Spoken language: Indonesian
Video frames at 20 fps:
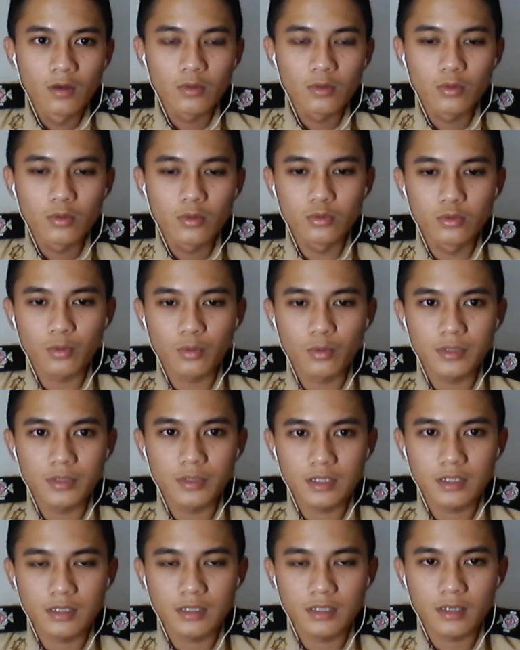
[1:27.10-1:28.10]
Untuk
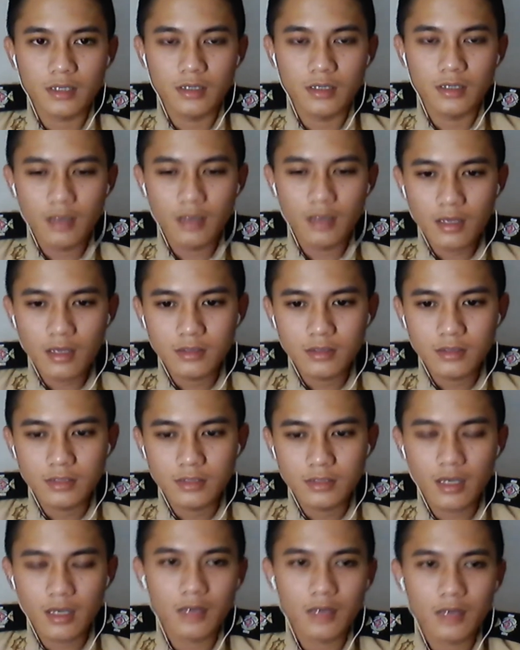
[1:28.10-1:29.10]
penjelasan yang ketiga, saya
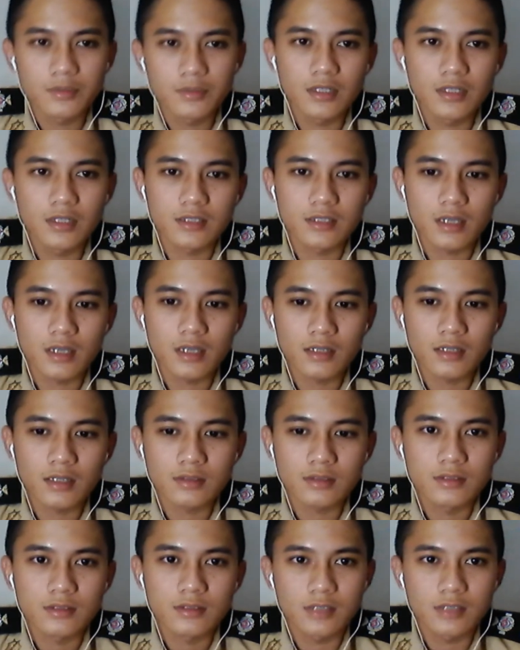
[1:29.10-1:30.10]
akan menjelaskan
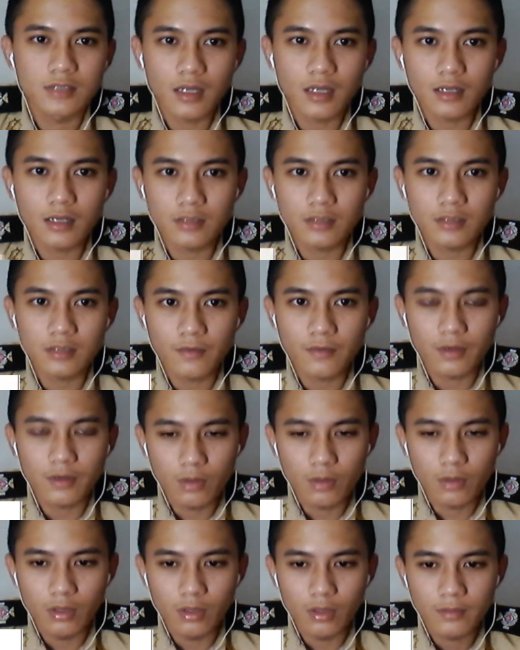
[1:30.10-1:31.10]
cara kerja firewall.
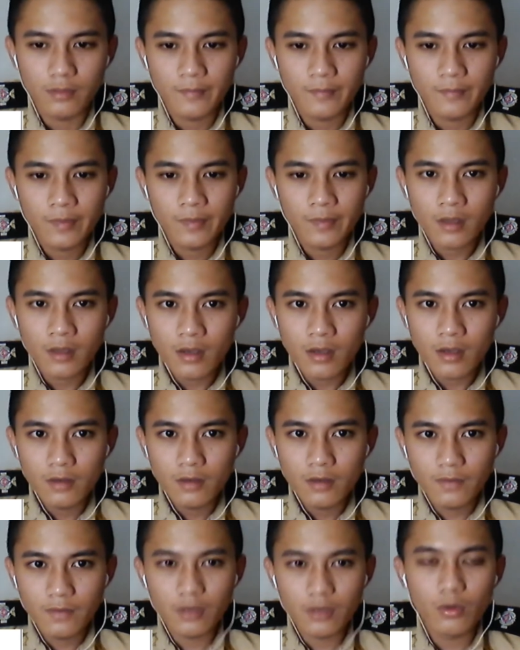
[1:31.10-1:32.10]

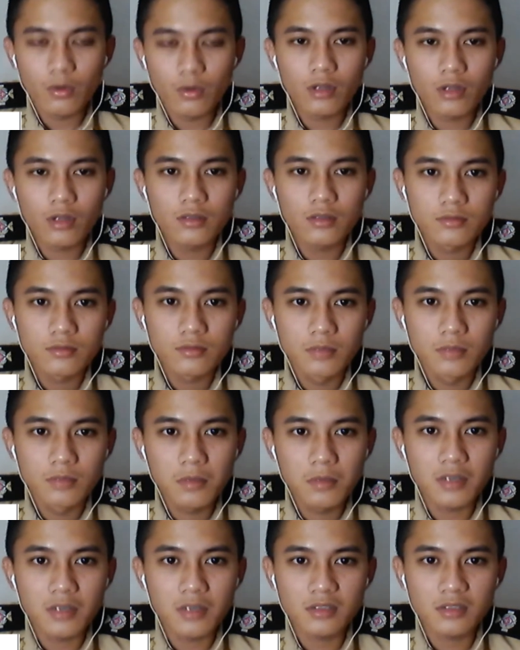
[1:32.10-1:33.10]
Firewall
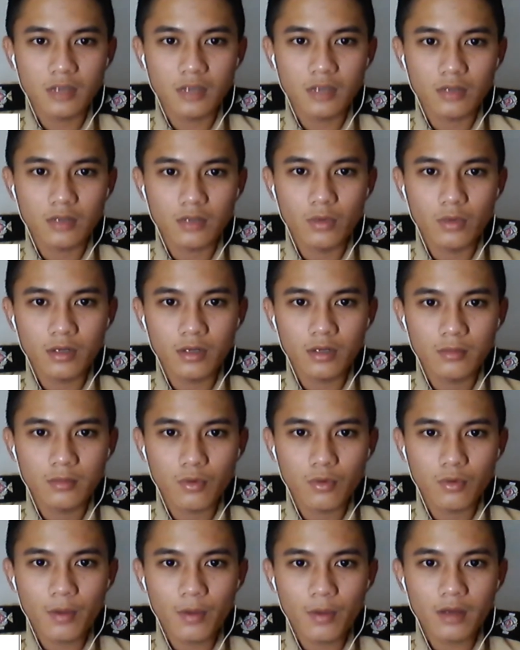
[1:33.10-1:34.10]
berbasis hardware
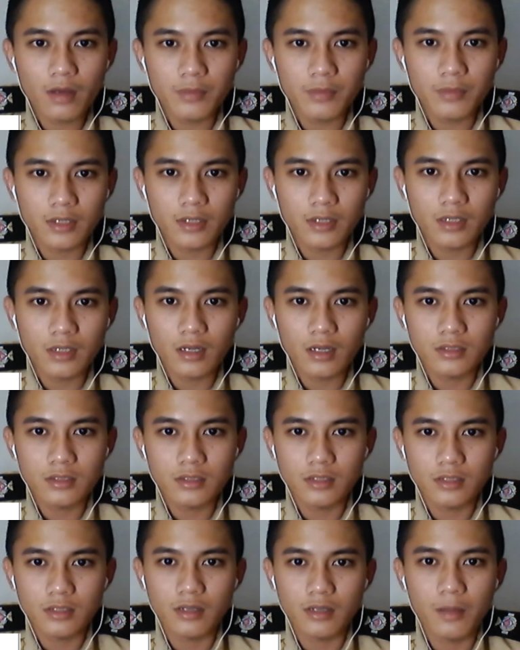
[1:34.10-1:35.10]
merupakan peranti keras yang
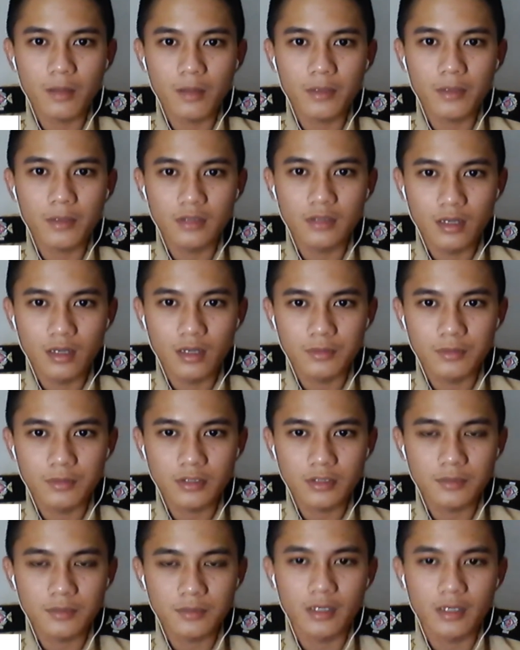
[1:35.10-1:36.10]
terdapat dalam sistem
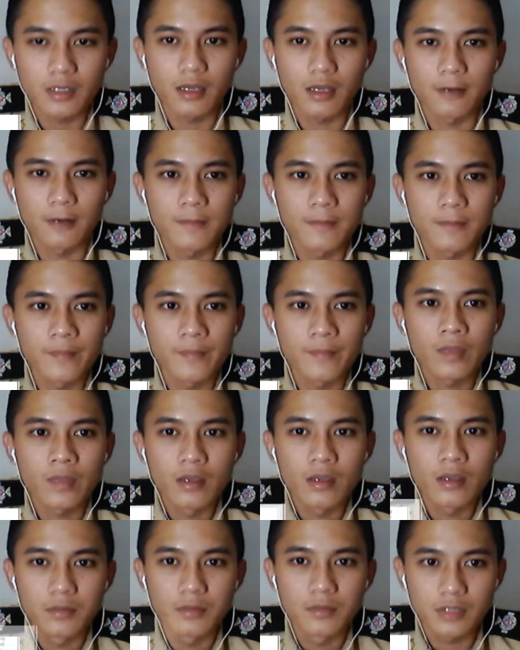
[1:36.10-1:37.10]
jaringan,
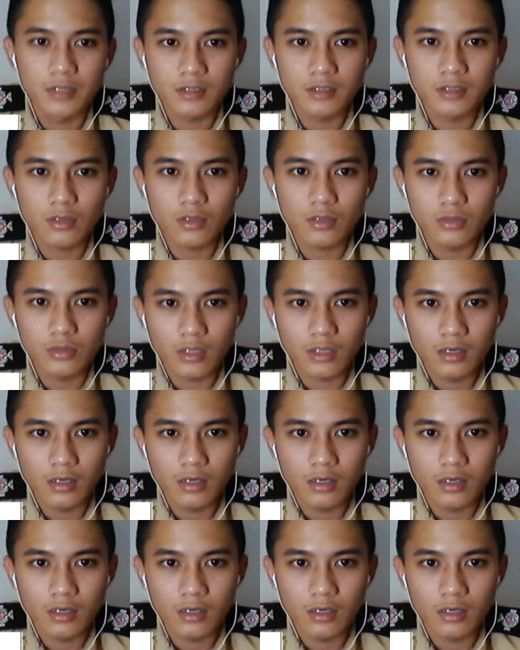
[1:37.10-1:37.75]
misalnya router,